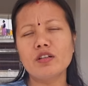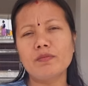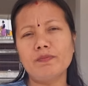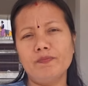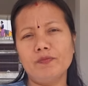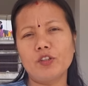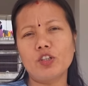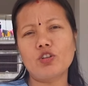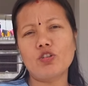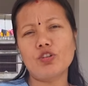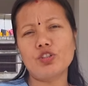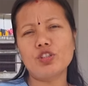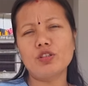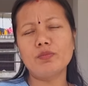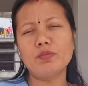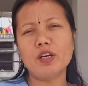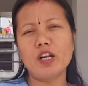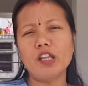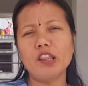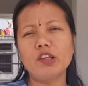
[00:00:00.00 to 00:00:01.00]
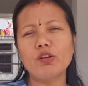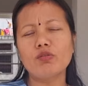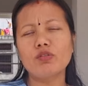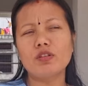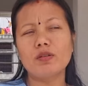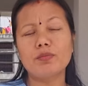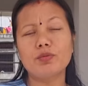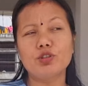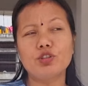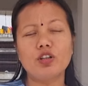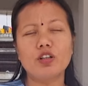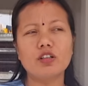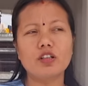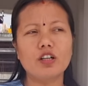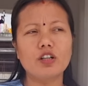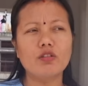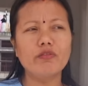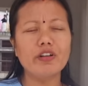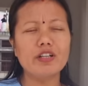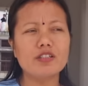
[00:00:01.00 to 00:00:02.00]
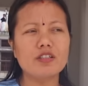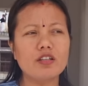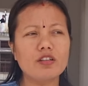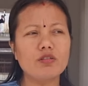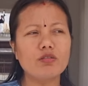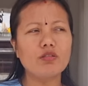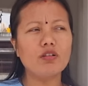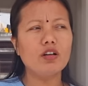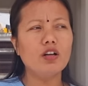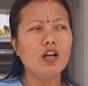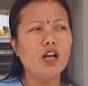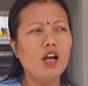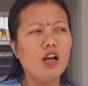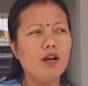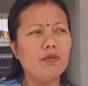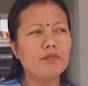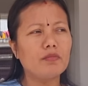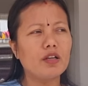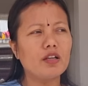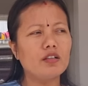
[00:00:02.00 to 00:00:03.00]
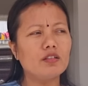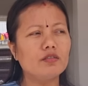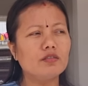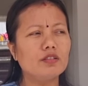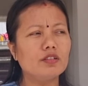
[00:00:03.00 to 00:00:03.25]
जब क्रोशेट बनाते हो तब शेयर करो वैसे तो मैं